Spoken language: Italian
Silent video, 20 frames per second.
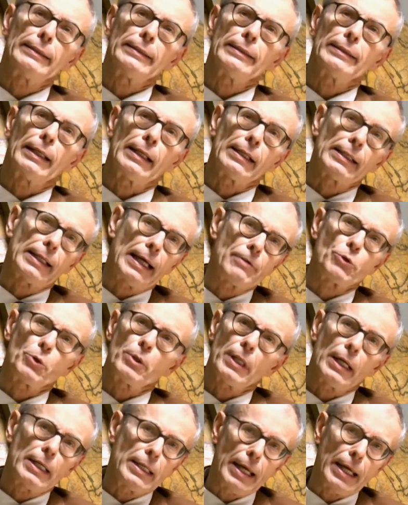eh, nel caso
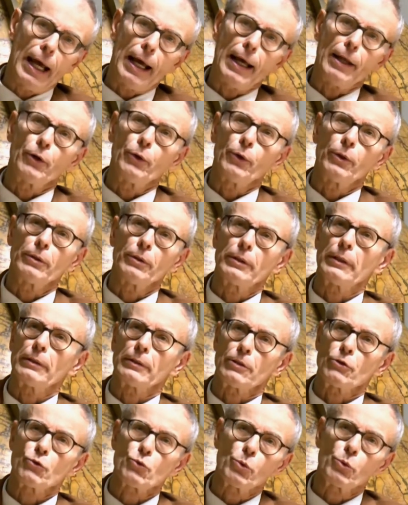italiano,
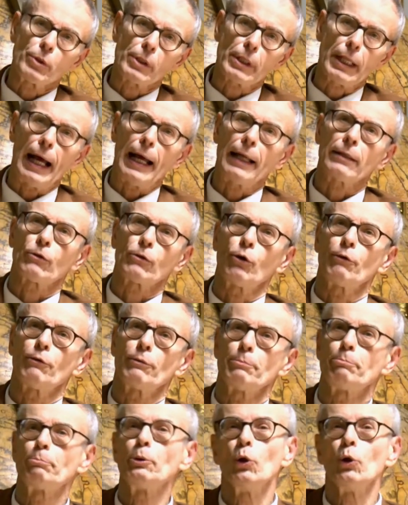eh,
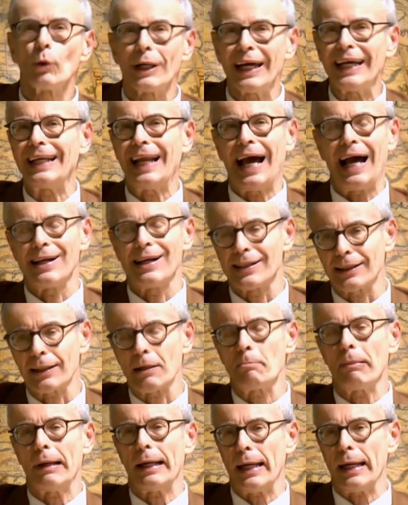risultato più che in
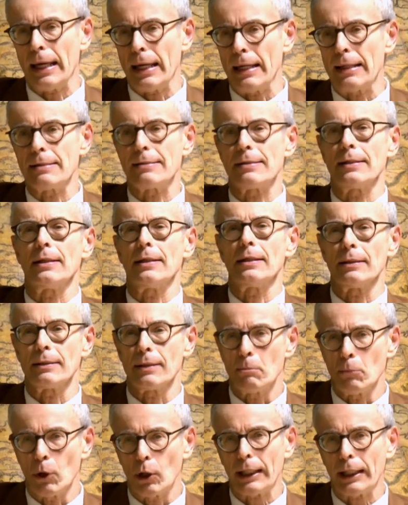altri paesi
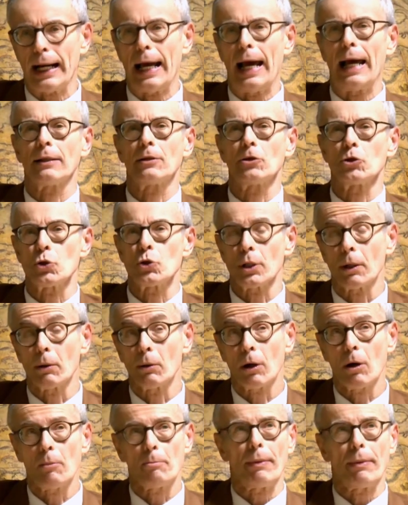democratici
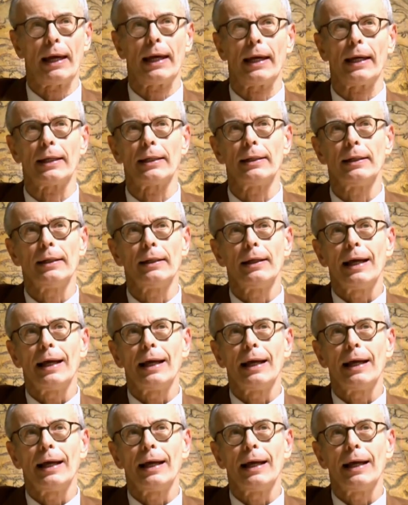europei,